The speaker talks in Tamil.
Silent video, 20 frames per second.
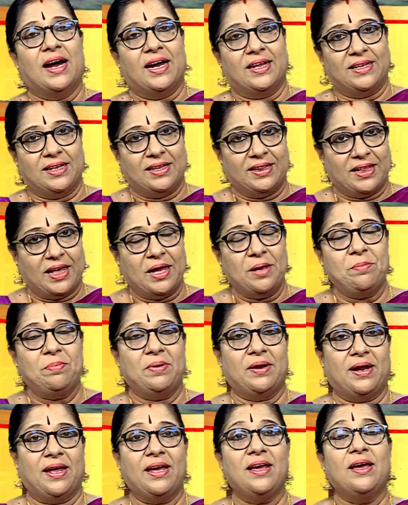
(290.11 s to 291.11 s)
அந்த
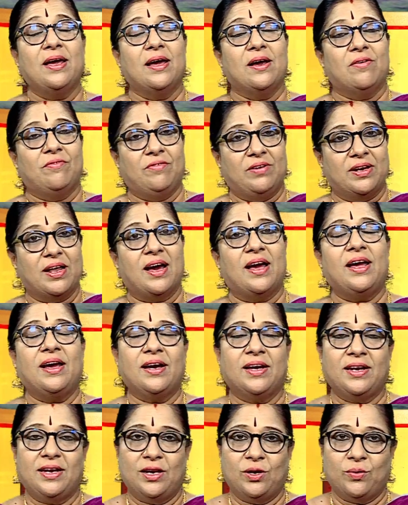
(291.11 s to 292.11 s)
தேய்ப்பிரை
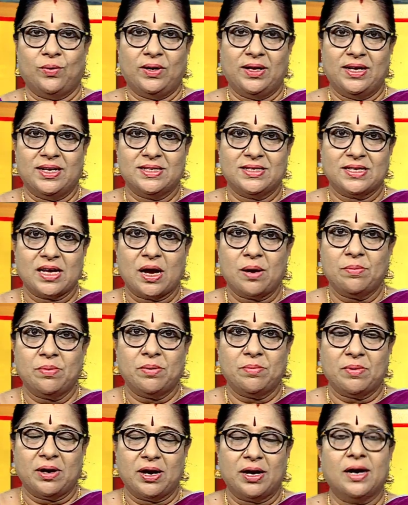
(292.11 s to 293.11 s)
விநாயகரினுடைய
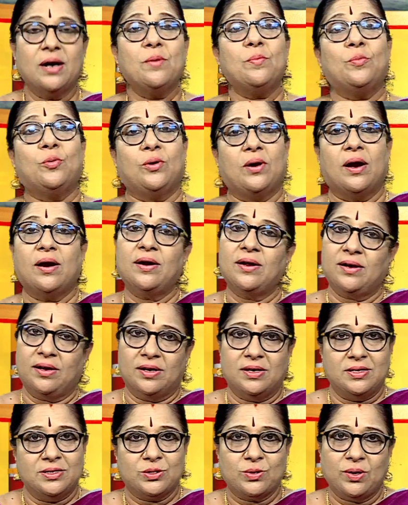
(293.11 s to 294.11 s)
சாபமாக
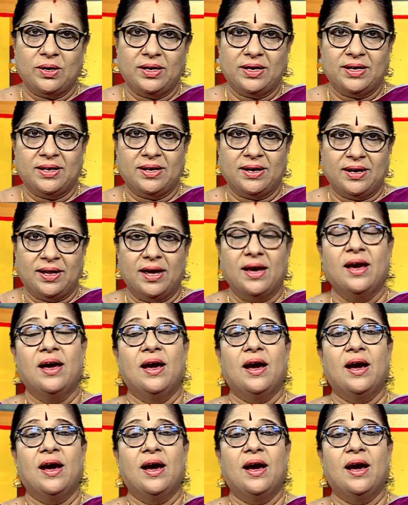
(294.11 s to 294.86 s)
புராணங்கள் சொல்லுகின்றன